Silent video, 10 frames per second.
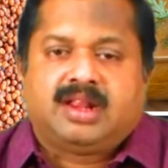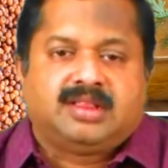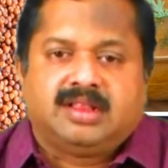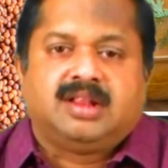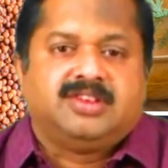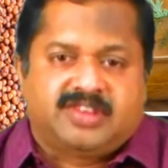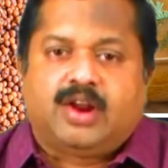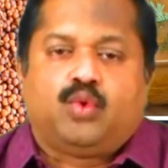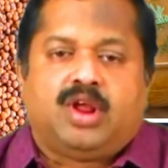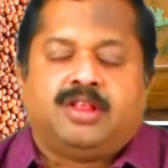ரத்தத்தில்
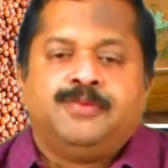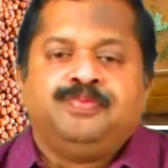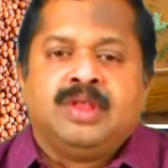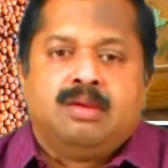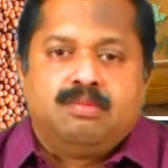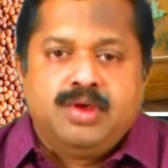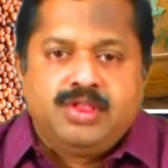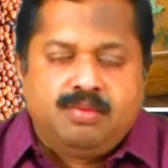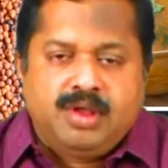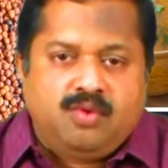சேரக்கூடாது
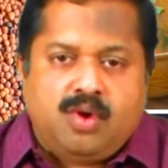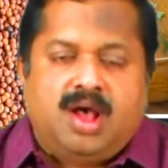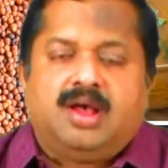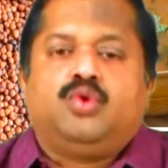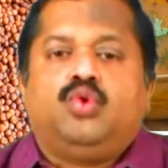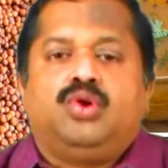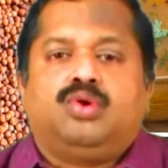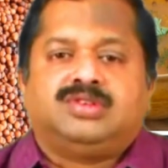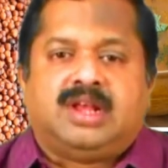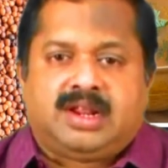மெது மெதுவாக
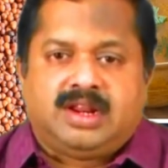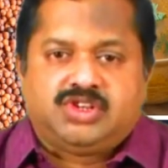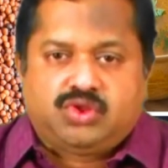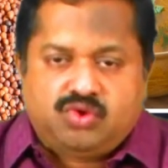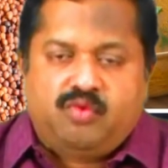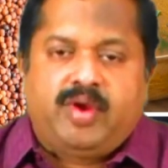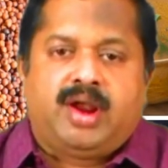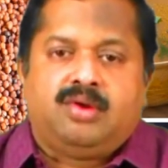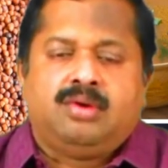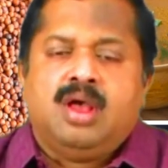கொடுக்கணும் சர்க்கரை சத்தும்
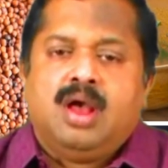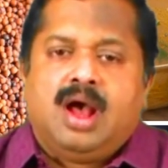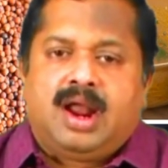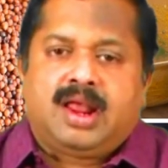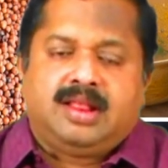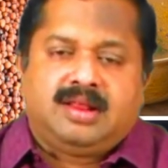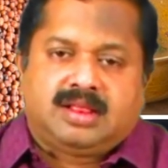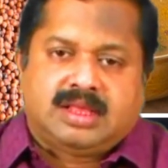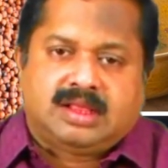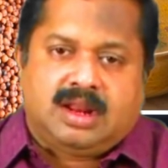வேணும் ஆனால் அது
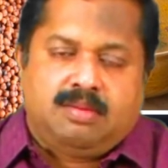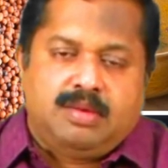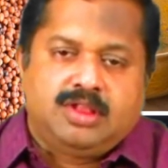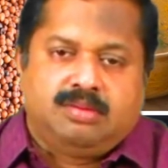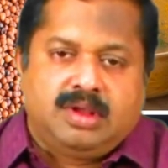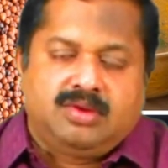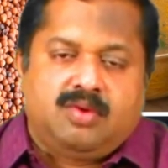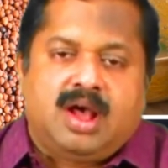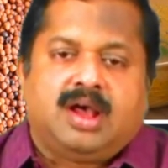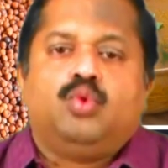ரத்தத்தில் மெது
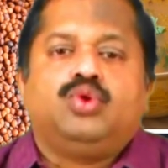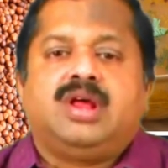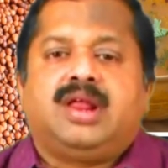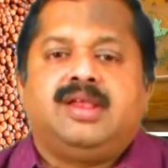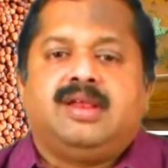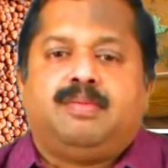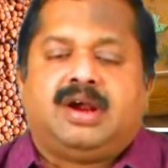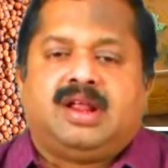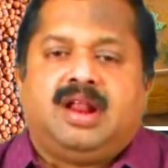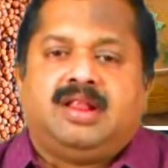மெதுவாக
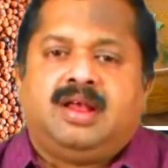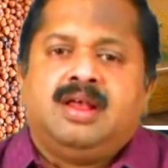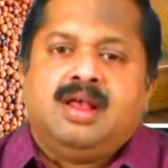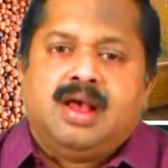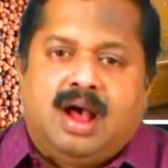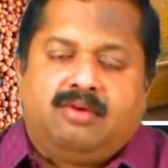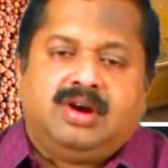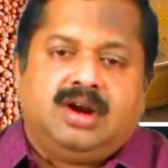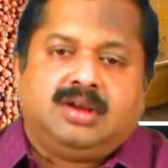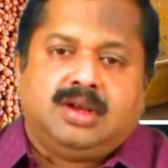உட்கிரகிக்கப்பட்டால்தான்
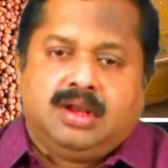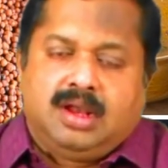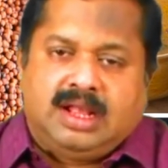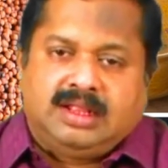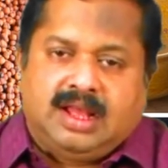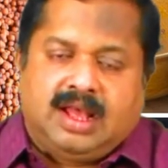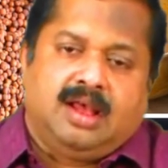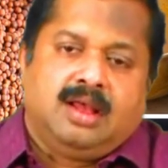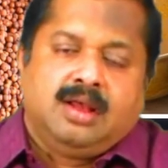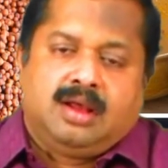அவர்களுக்கு அந்த
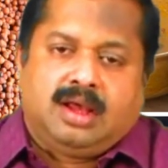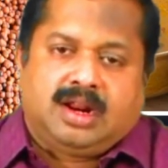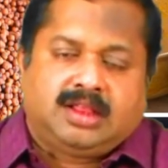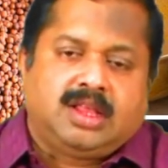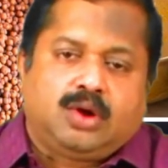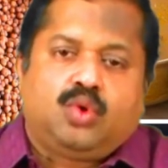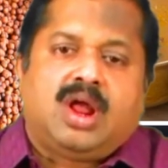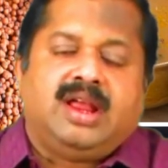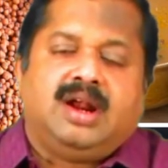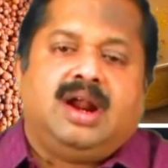இரத்த
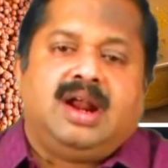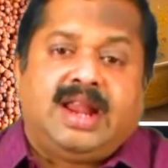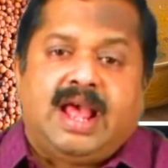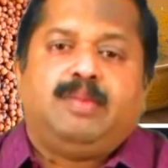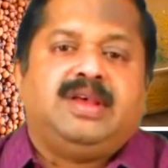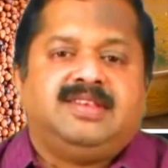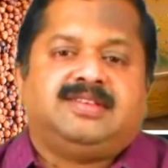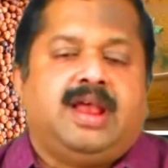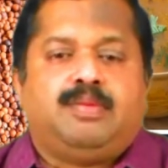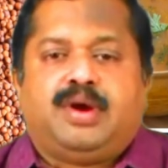குழாய்களில்
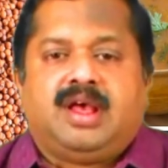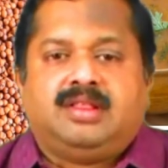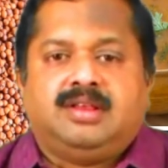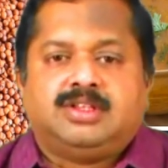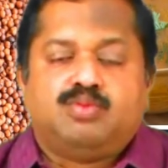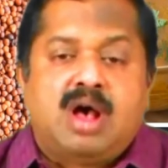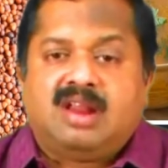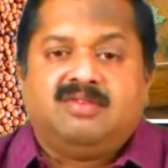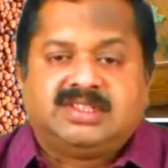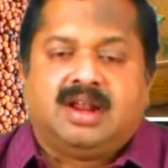டேமேஜஸ் ஏற்படாது
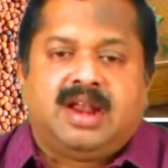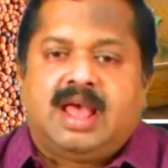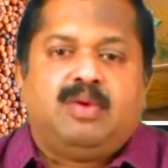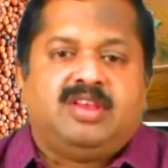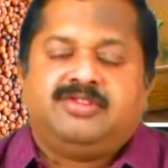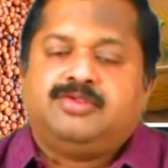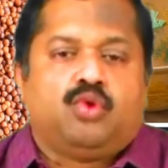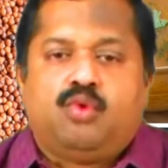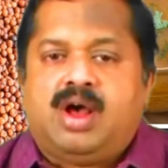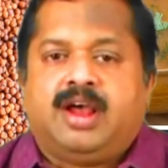ஸ்மால் வெசல் டேமேஜ்னு
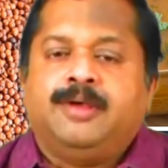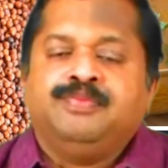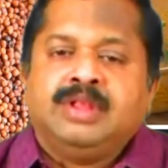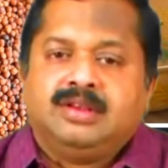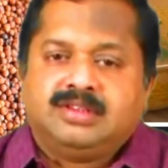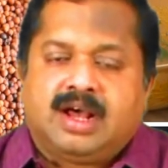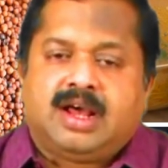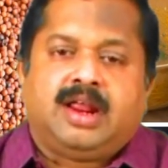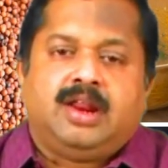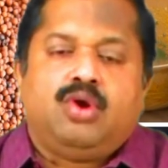சொல்லுவாங்க
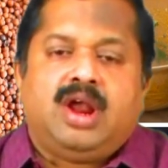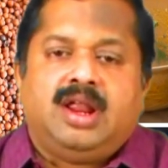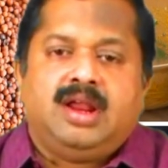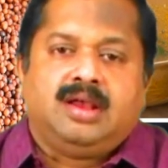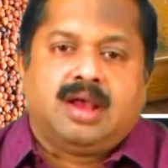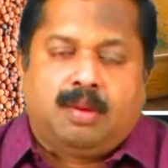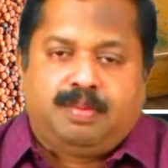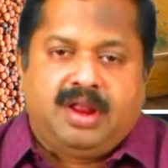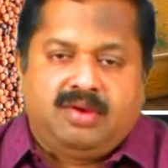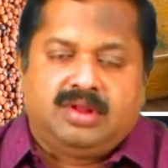சர்க்கரை நோயாளிகளுக்கு
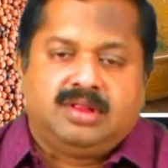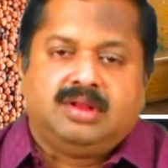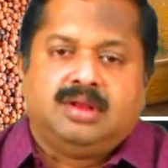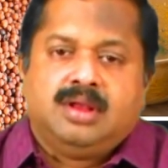அப்படி வந்து